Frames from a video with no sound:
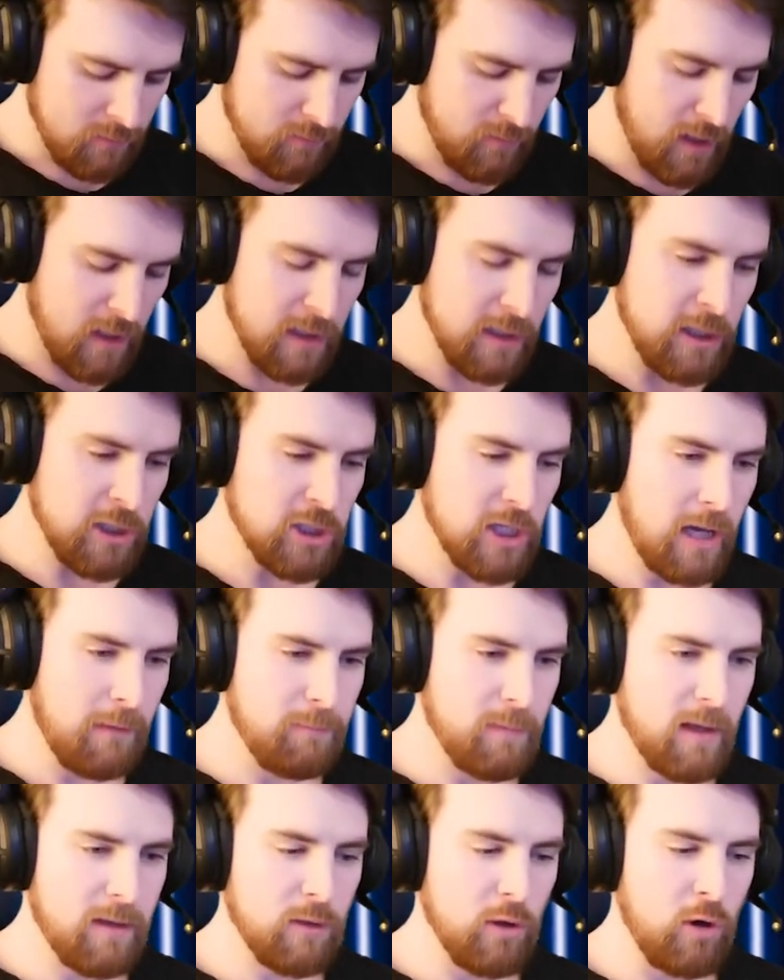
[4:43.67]
Weil ich habe
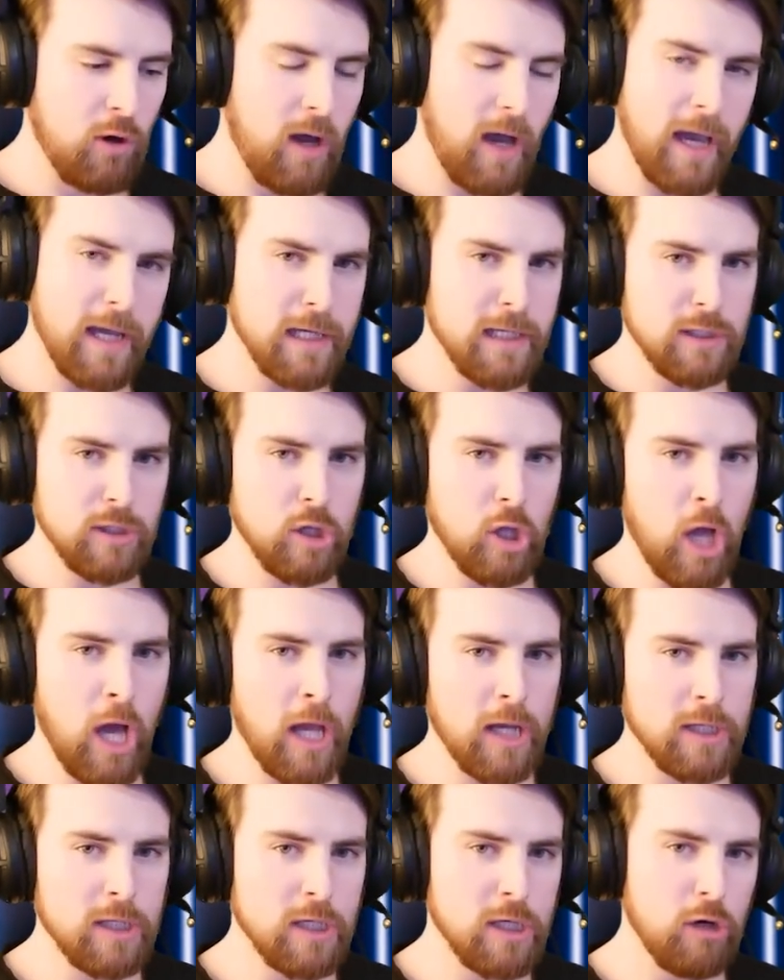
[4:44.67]
ja noch eine
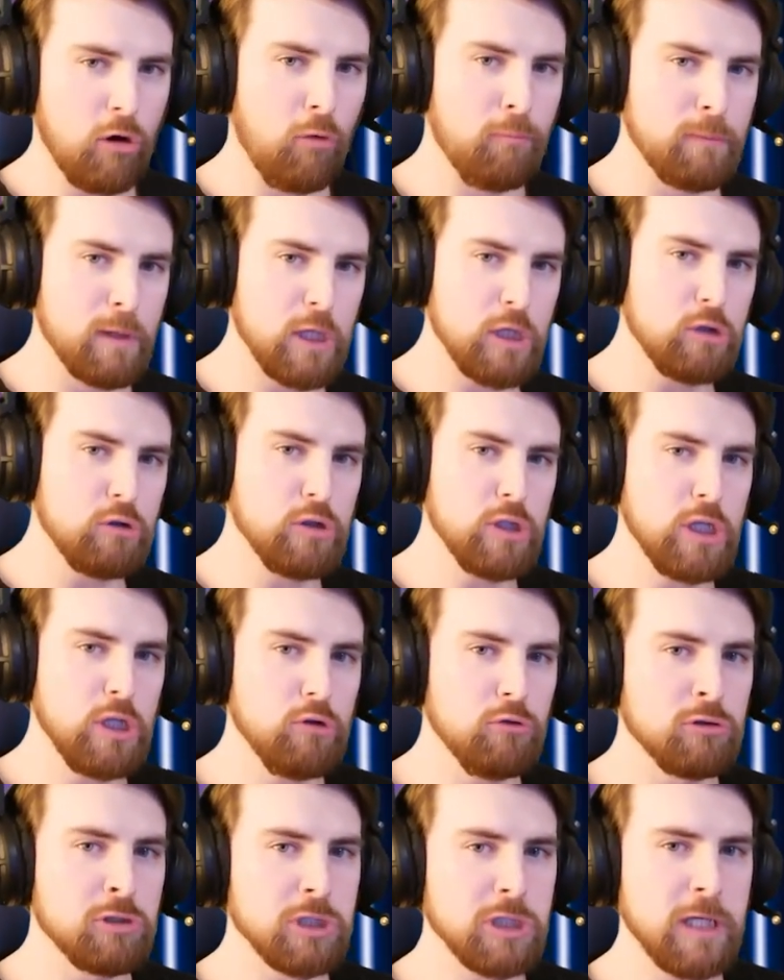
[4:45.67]
andere Option, die
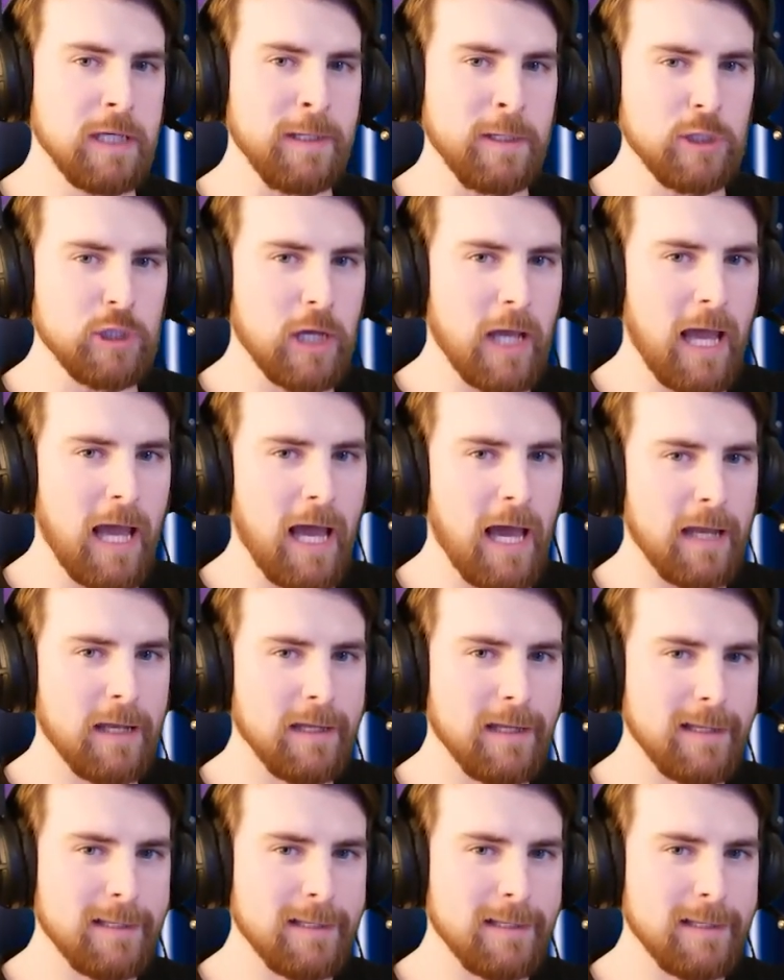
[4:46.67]
nutze ich gerade.